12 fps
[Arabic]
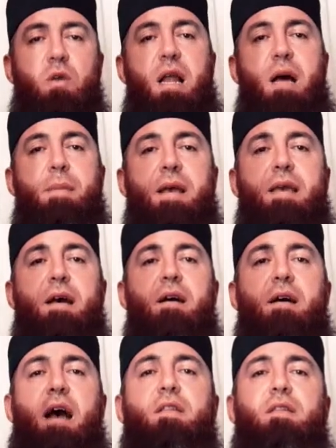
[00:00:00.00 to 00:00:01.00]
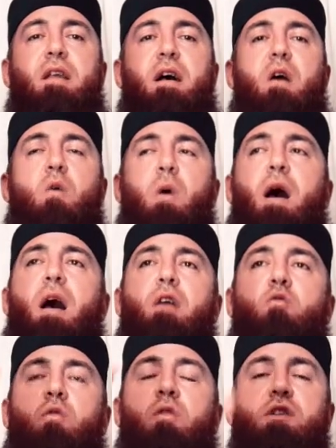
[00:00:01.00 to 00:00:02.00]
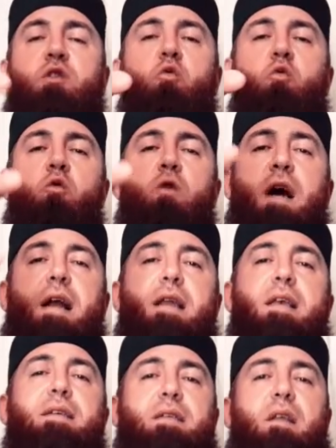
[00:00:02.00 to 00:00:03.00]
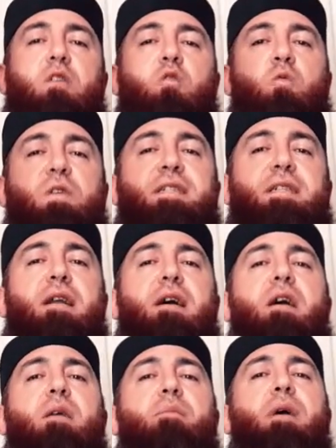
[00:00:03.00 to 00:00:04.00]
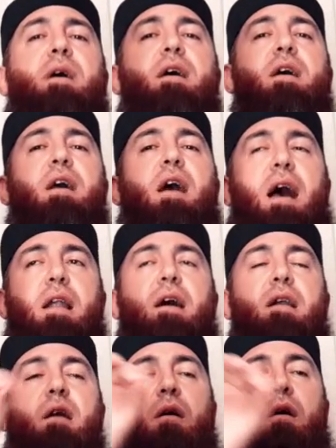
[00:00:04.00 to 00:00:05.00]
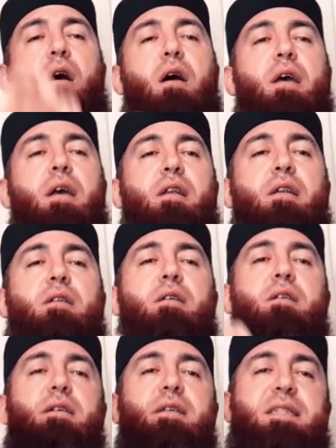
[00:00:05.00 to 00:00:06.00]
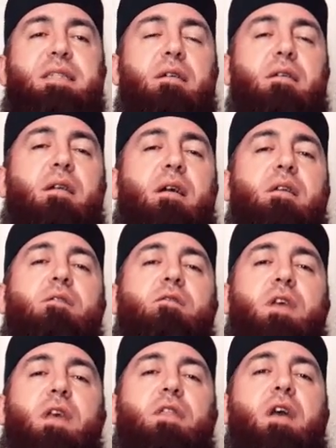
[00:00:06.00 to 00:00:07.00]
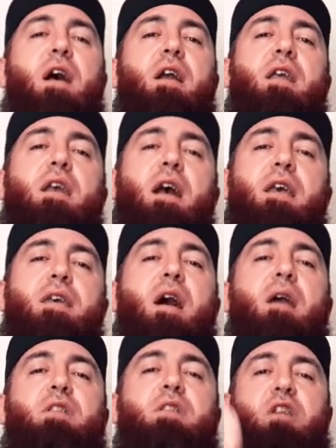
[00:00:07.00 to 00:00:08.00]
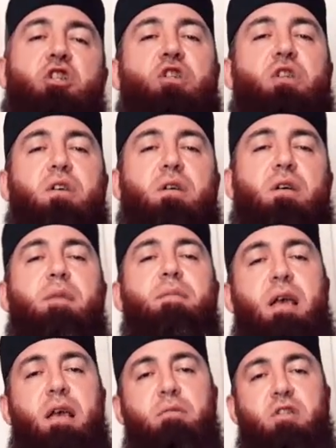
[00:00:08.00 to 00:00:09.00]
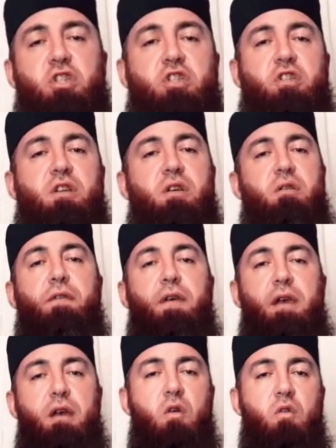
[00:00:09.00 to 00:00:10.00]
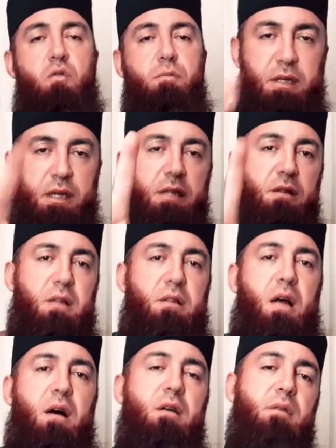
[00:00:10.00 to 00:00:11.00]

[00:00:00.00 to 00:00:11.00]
إلى مكة حتى واعدوا الرسول عليه الصلاة والسلام على لقاء سرا في ثاني ايام التشريق، امتى ايام التشريق؟ في يوم عيد الاضحى